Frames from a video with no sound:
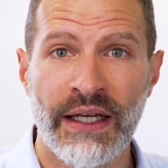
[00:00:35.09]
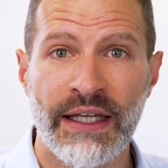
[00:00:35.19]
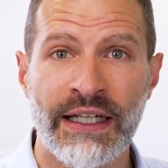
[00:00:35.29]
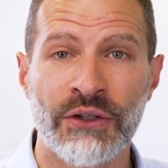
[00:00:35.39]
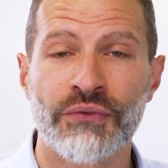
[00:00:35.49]

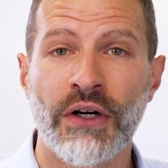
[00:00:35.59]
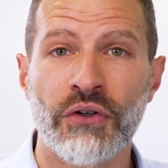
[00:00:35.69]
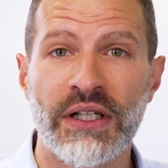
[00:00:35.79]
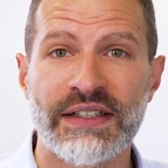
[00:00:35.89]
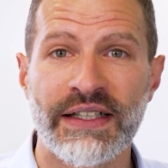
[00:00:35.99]
et de
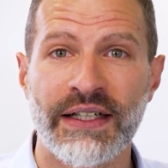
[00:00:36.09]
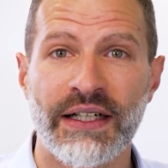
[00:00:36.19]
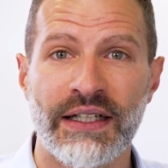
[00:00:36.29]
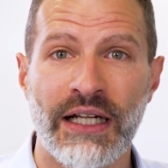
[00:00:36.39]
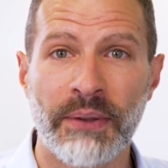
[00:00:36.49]
favoriser
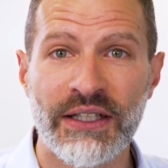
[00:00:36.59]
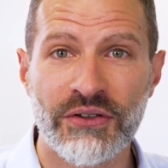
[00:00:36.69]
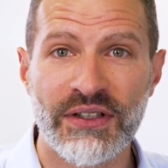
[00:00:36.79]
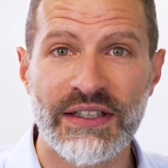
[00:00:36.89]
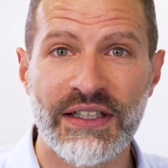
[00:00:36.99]
la prise
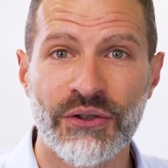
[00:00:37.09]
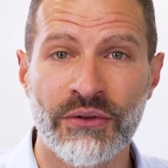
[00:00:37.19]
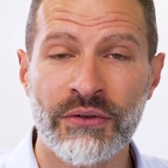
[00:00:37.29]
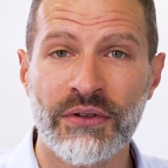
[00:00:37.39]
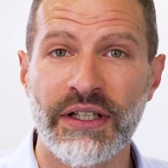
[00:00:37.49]
de
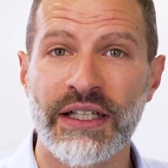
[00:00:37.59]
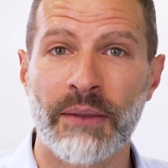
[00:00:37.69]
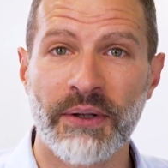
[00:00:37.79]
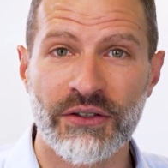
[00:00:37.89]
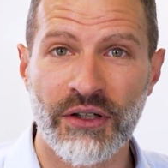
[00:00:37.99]
décision et la
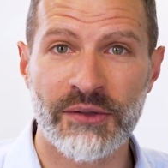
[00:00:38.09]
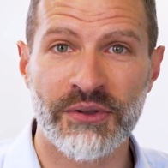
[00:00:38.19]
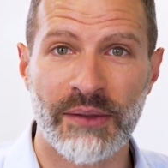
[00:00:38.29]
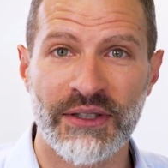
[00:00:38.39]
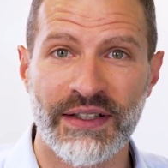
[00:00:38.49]
prise de
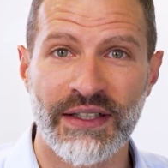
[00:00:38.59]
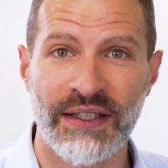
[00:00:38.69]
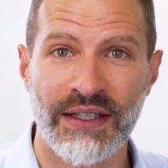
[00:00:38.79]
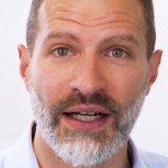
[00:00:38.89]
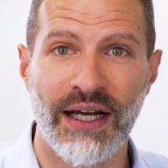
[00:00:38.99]

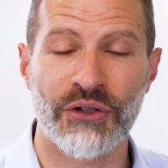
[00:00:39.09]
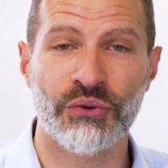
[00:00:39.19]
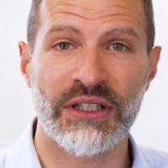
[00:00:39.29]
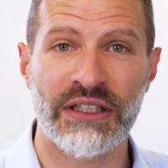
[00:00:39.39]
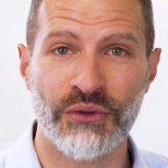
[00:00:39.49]
responsabilité à
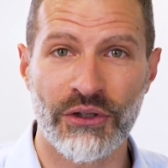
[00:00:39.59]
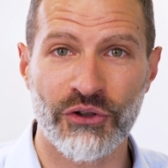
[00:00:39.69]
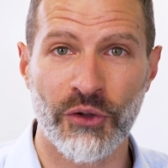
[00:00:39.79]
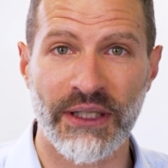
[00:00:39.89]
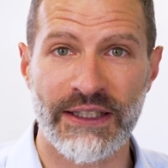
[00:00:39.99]
tous les niveaux de
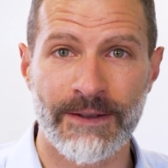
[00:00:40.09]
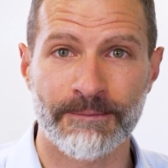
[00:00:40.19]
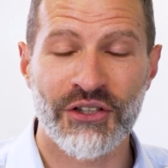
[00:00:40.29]
l'entreprise.